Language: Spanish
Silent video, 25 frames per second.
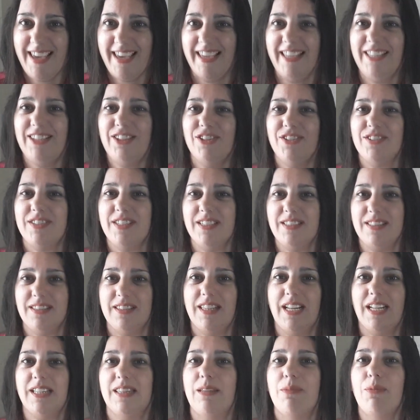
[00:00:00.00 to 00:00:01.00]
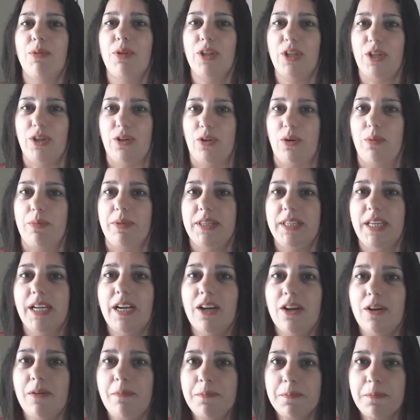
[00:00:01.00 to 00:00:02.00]
Entonces tratemos de no
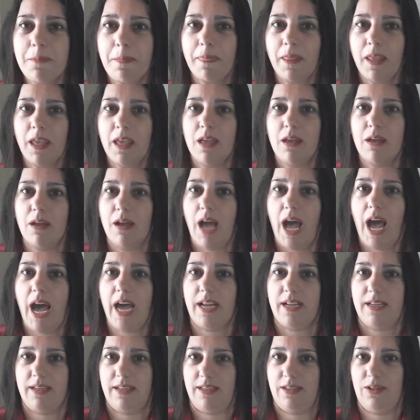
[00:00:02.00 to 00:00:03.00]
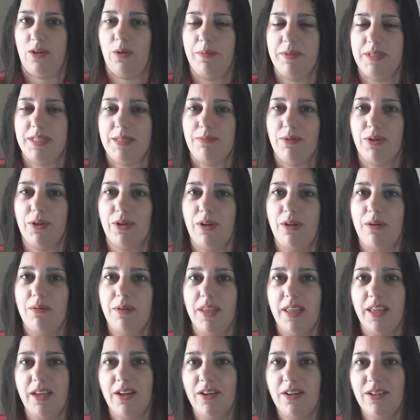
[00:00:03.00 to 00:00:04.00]
cometerlo. Ah, comencemos con el
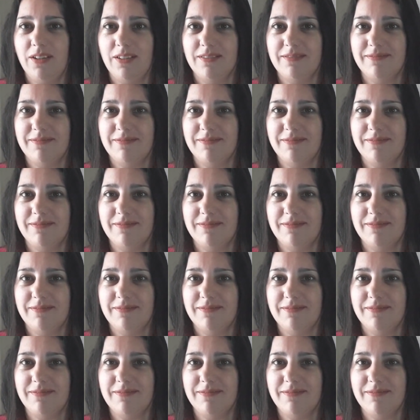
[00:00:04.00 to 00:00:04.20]
video.